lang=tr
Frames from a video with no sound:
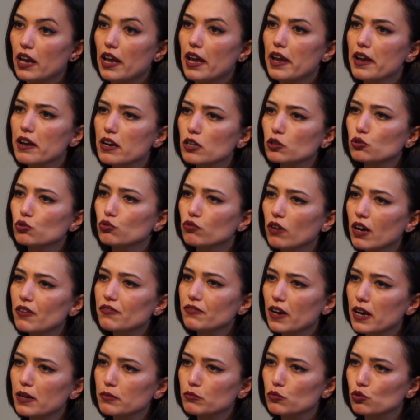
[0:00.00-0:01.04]
Eğer güven
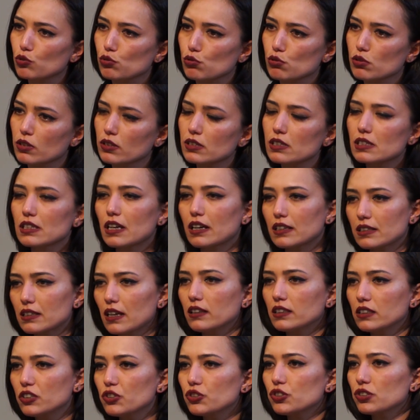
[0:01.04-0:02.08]
vermiyorsa
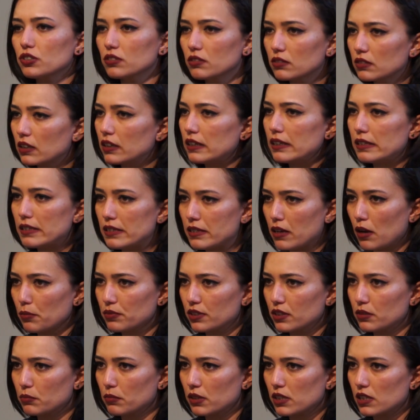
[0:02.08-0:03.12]
zaten hiç kayıt
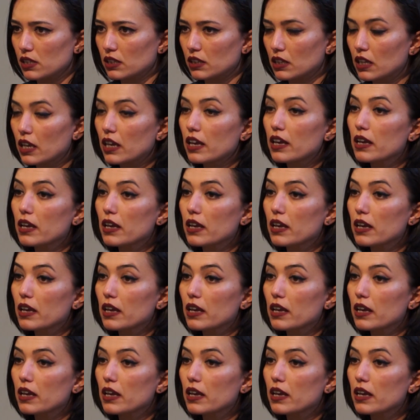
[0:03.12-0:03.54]
yaptırmasın.